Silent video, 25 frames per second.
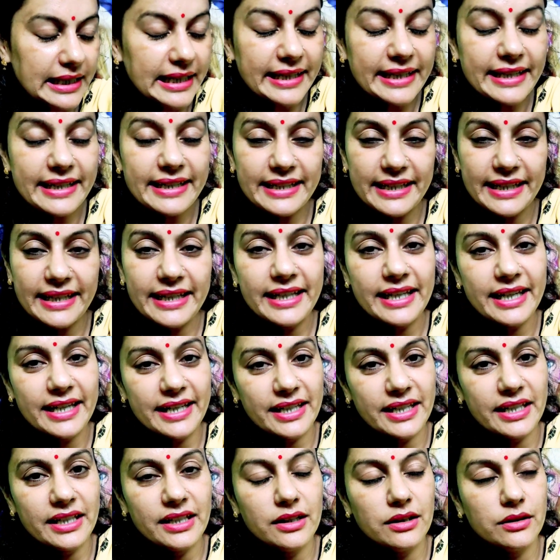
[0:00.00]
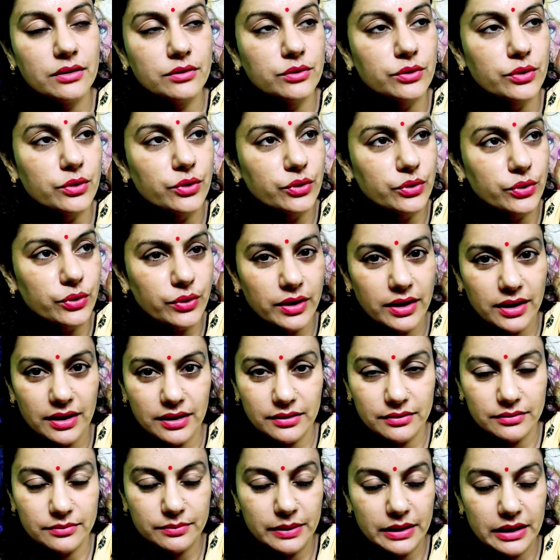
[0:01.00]
लेकिन यही है कि उनको
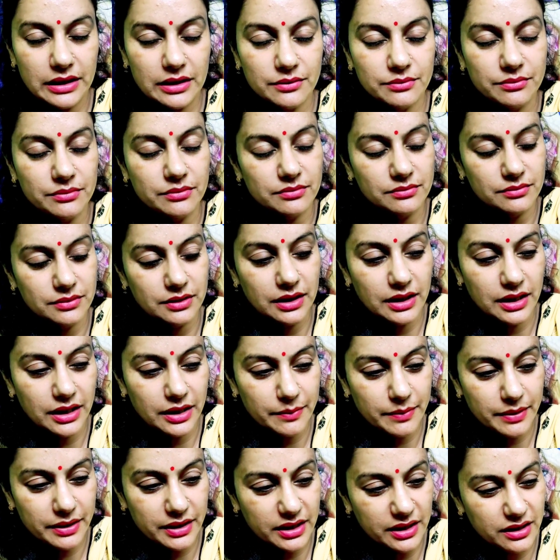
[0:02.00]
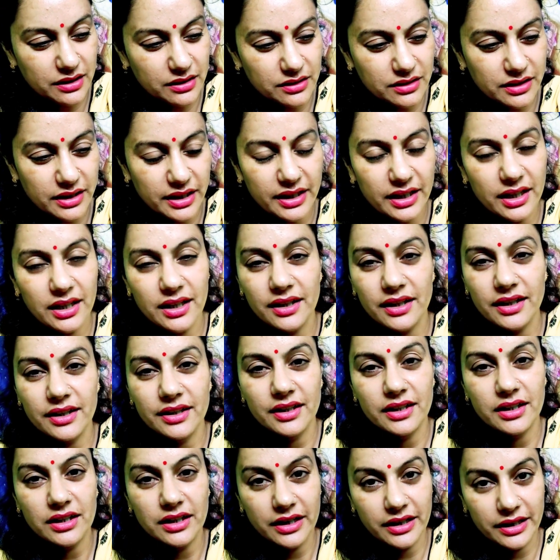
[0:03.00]
थोड़ा मतलब गले में दिक्कत रहने
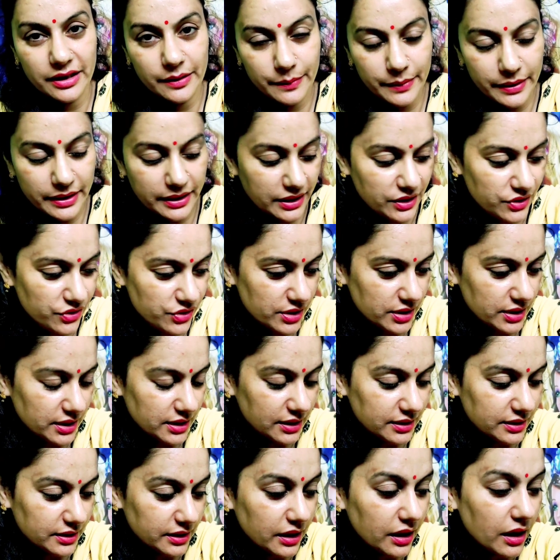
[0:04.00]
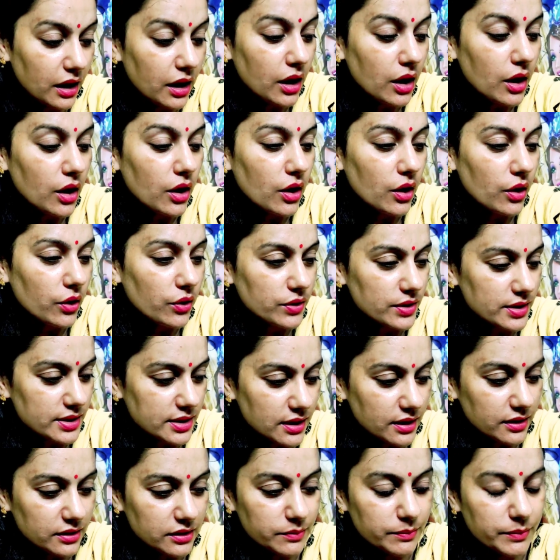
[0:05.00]
लगी थी खाया पिया नहीं जा रहा था और
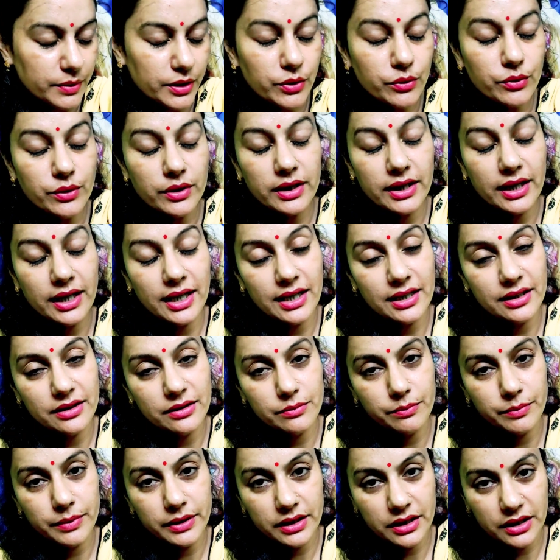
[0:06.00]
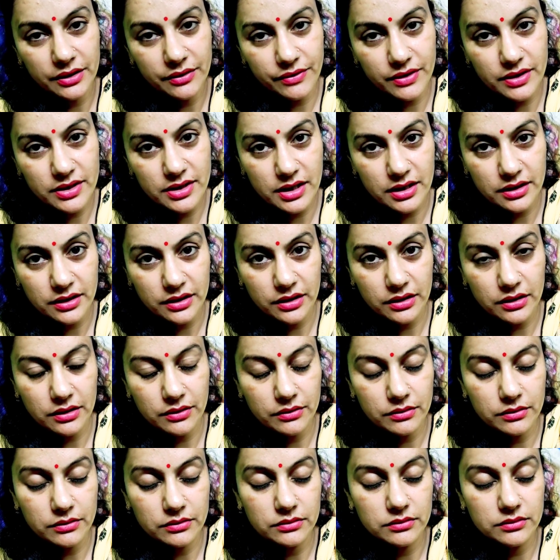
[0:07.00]
साथ में उनकी हेल्थ भी काफ़ी
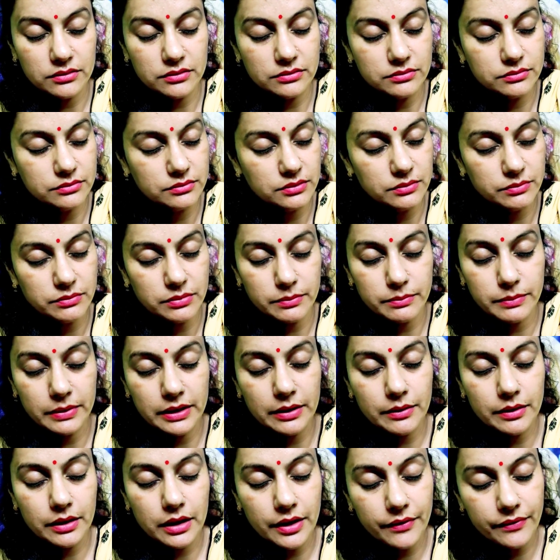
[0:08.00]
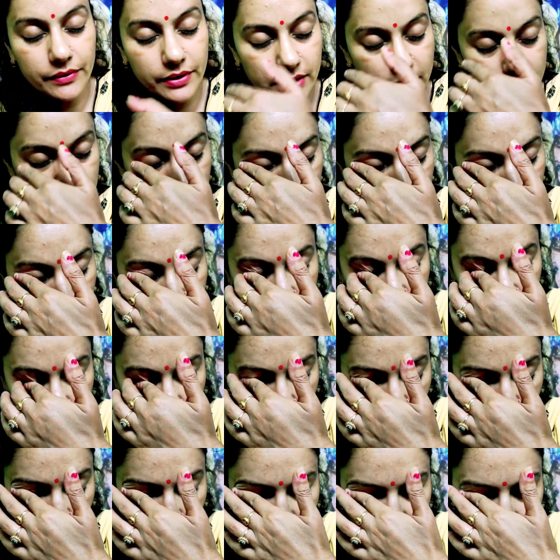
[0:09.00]
ज़्यादा मतलब काफ़ी ज़्यादा
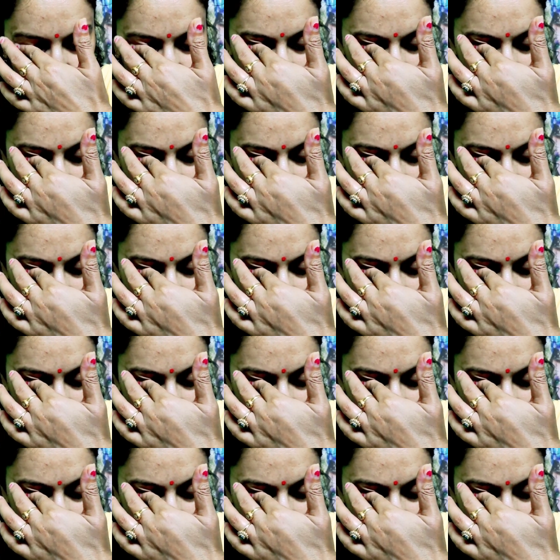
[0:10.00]
कमज़ोर